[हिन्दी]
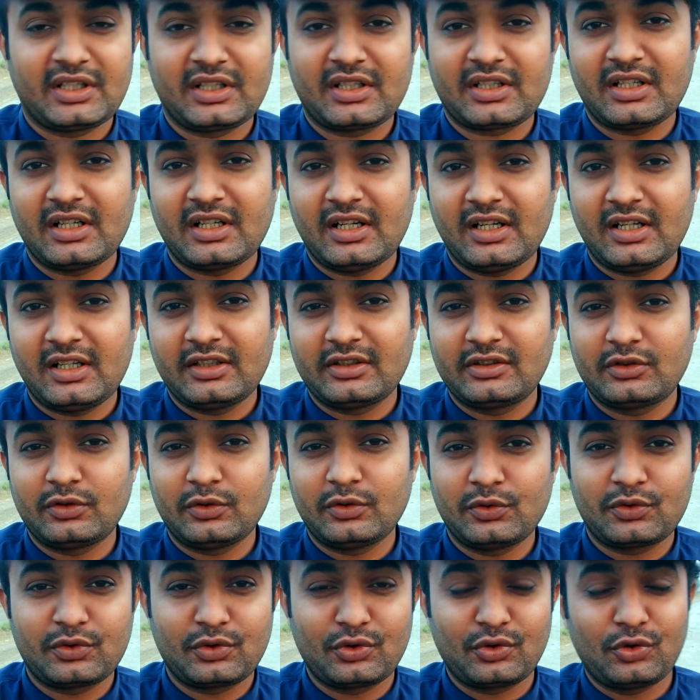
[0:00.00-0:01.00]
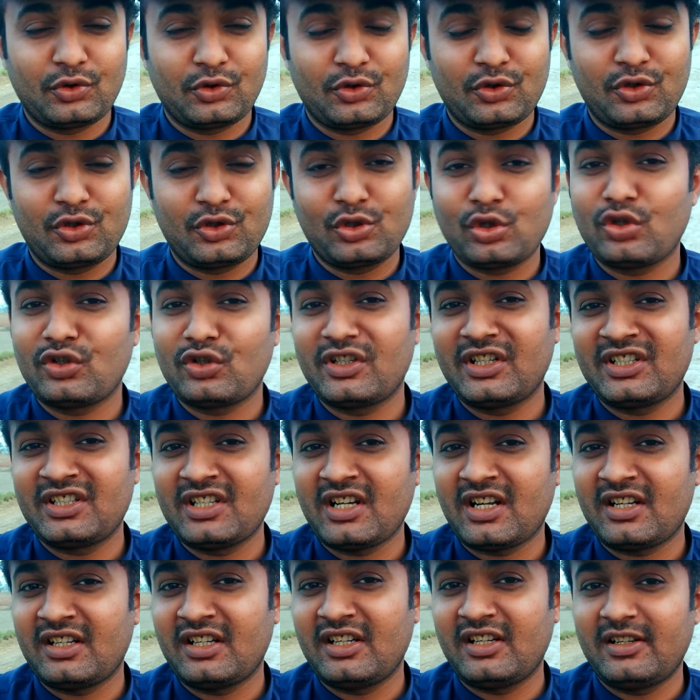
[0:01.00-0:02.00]
रात उसको छोड़ने
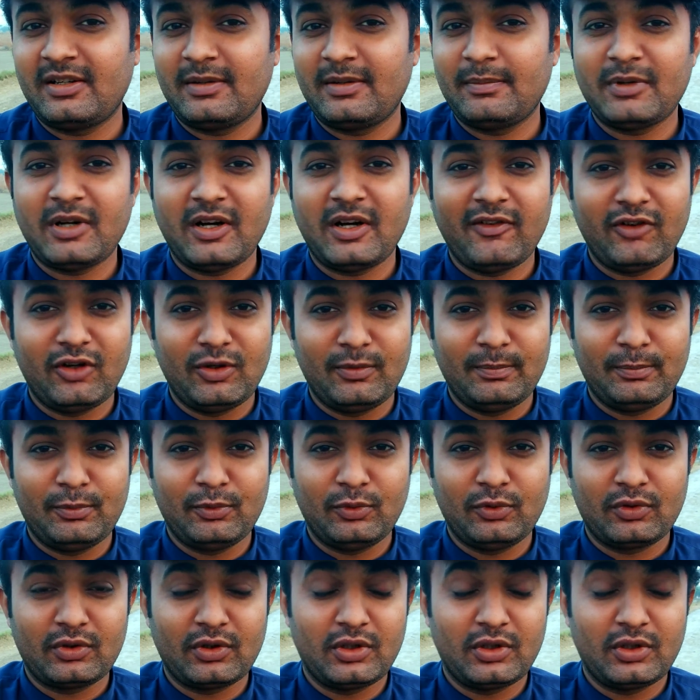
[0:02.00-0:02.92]
जाना है भावलपुर